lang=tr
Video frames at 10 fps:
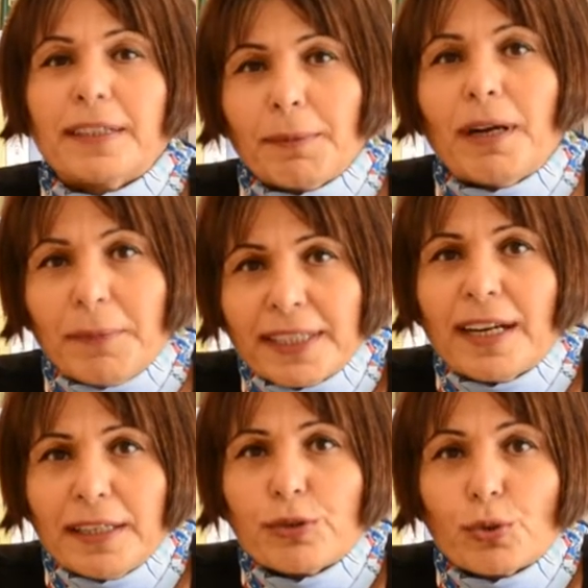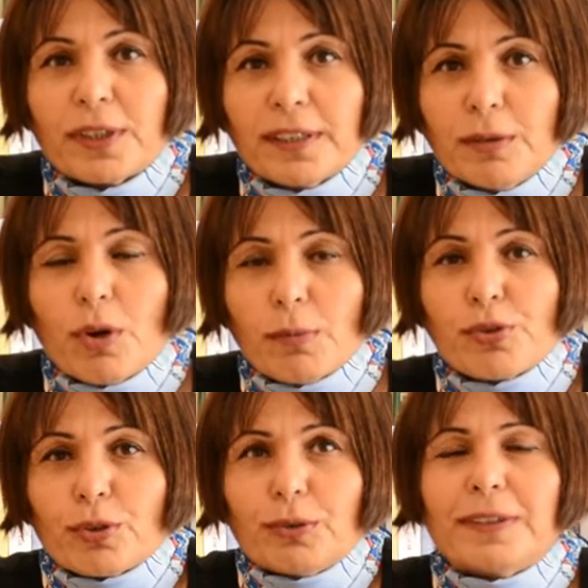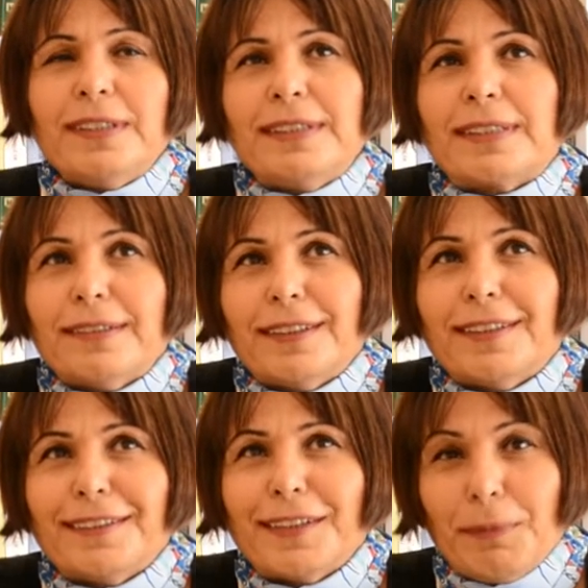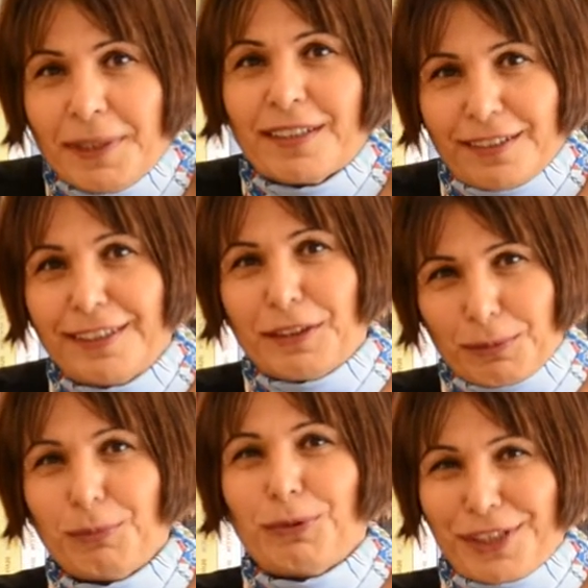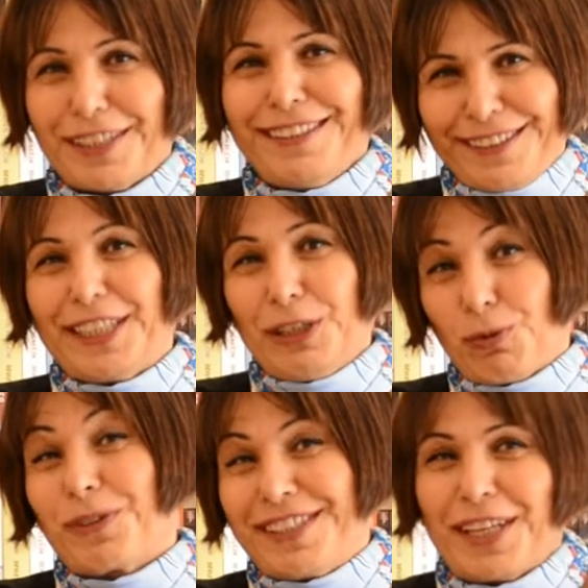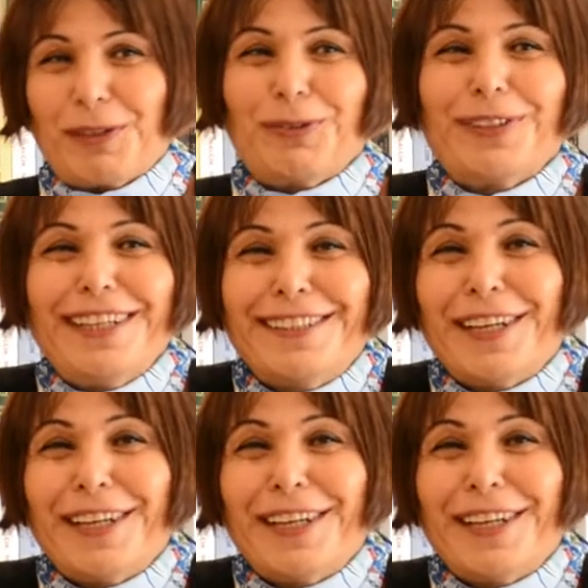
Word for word: Tabii Amerika ile çok yakın komşu oldukları için e, Amerikalılar tabii bu işe yine çok içerliyorlar.